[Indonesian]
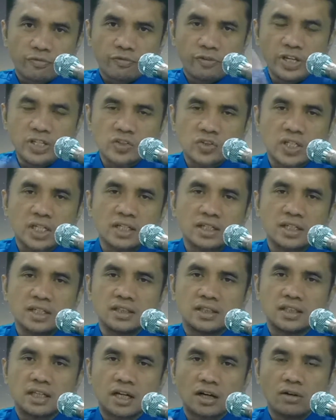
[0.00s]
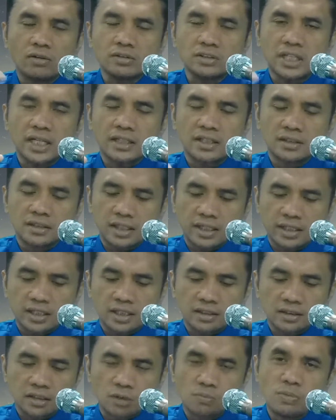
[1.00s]
fisik kita, otak kita
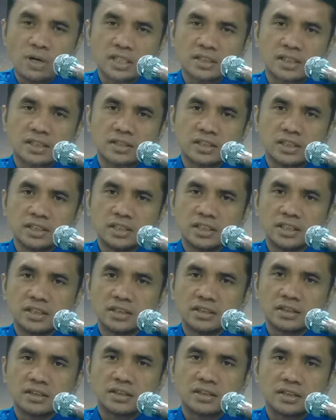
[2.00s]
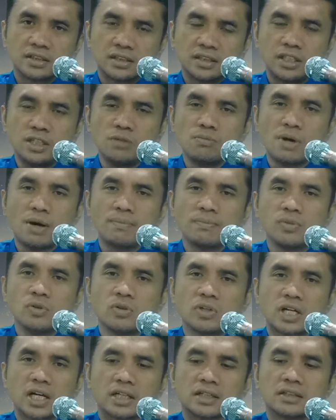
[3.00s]
yang terbatas ini
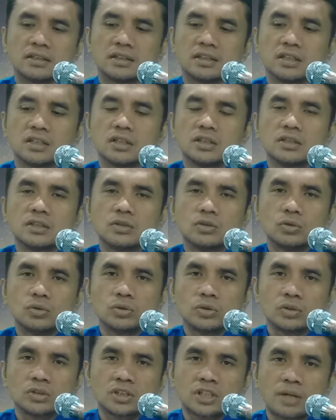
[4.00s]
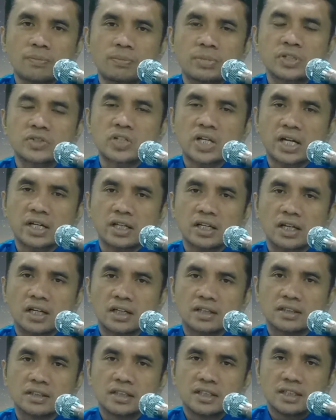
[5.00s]
dimampukan untuk tetap
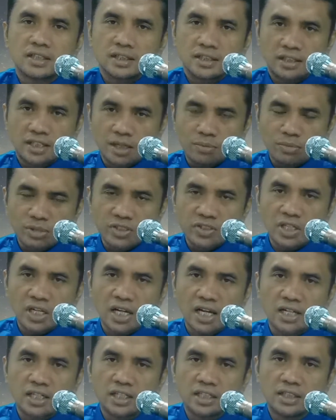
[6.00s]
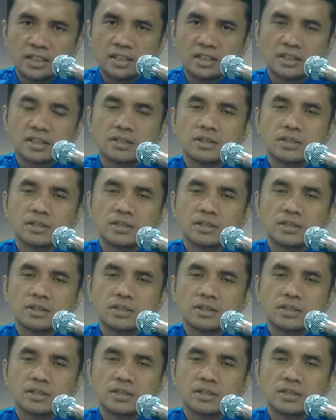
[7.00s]
percaya dan menjalani